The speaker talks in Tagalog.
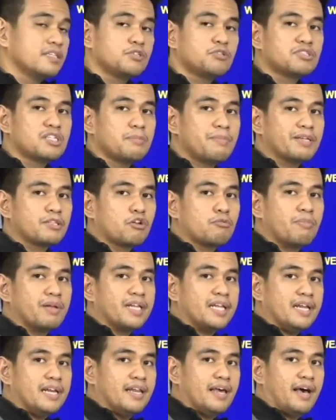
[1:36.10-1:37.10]
Dito sa Metro
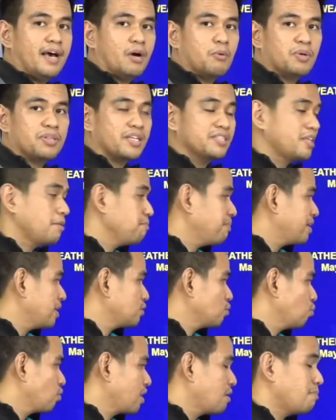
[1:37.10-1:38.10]
Manila, agwat ang
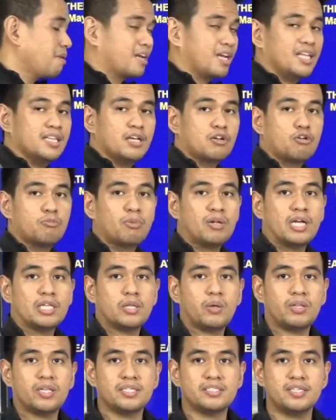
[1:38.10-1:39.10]
temperatura maglalaro
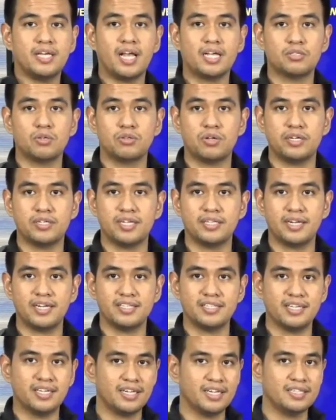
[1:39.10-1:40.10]
mula 26 to
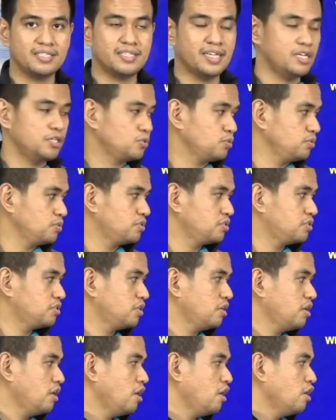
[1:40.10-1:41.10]
33 degrees
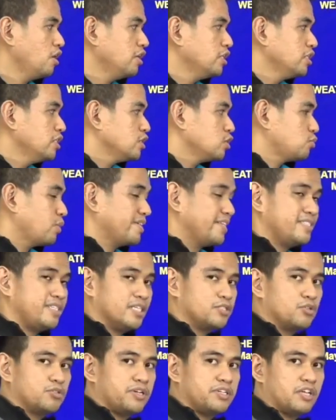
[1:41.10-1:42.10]
Celsius.
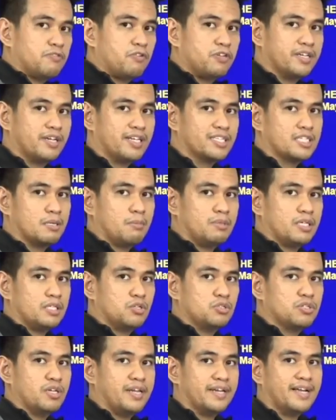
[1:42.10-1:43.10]
26 to 34 degrees naman
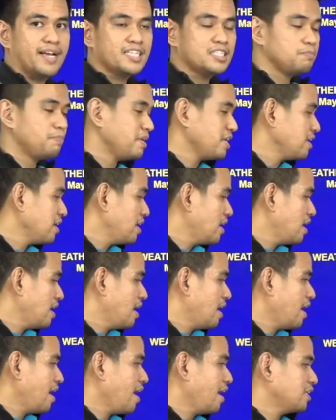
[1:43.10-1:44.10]
dito sa Legazpi
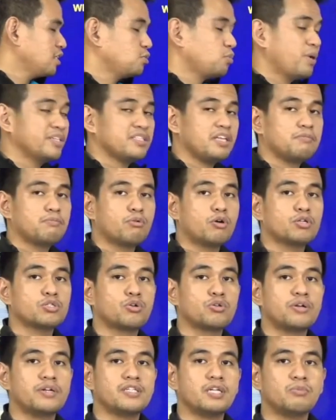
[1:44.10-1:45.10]
at
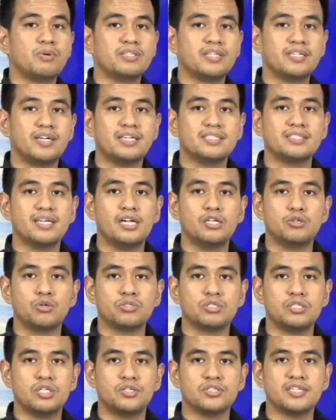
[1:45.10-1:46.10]
24 to 31 degrees
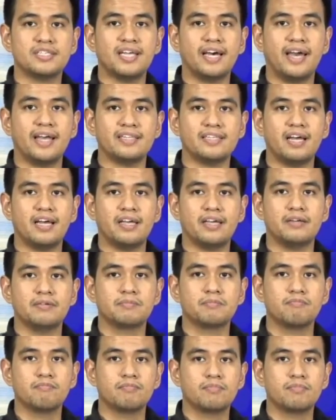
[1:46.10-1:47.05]
Celsius dito sa Tagaytay.